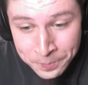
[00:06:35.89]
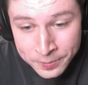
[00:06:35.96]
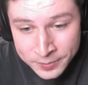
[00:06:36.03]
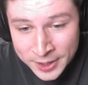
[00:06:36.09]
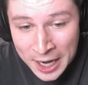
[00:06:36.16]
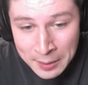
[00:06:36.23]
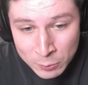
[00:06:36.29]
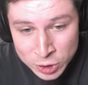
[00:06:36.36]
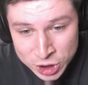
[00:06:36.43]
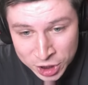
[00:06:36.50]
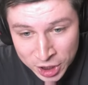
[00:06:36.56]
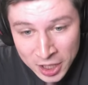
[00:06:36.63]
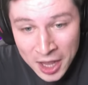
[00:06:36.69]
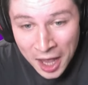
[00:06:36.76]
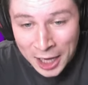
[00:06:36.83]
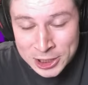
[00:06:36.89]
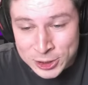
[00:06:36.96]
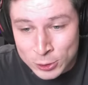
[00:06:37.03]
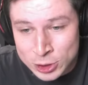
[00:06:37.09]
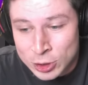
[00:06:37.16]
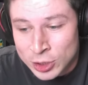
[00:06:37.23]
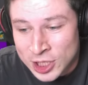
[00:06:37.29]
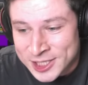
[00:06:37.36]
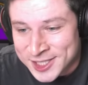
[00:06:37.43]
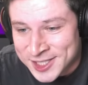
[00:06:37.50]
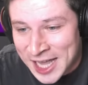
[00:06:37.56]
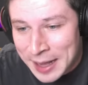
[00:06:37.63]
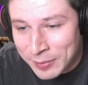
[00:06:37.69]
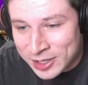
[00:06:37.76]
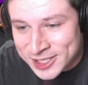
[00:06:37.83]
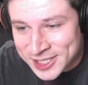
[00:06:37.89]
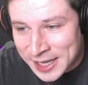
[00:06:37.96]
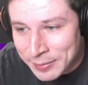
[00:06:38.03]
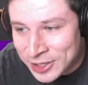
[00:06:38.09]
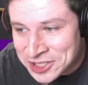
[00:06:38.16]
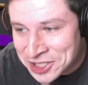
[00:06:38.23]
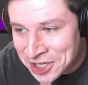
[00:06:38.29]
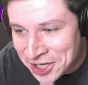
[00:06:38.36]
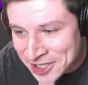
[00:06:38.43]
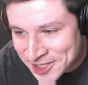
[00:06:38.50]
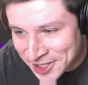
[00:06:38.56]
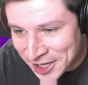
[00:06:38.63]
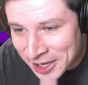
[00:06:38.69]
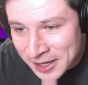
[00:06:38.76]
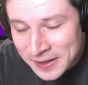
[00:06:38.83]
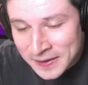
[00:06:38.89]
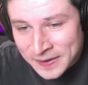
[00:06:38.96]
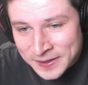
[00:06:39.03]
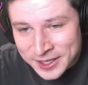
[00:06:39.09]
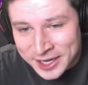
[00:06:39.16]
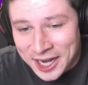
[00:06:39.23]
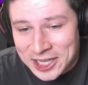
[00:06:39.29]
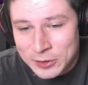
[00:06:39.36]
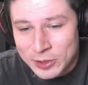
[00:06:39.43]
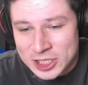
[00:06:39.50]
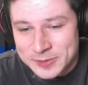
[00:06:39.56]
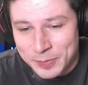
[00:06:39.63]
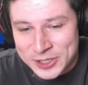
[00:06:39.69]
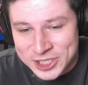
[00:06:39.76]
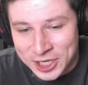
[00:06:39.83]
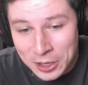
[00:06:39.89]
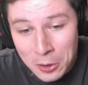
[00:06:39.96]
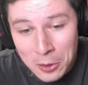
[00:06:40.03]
Так, мужики, а что же тут есть самое-самое интересное? Так, это у нас пошли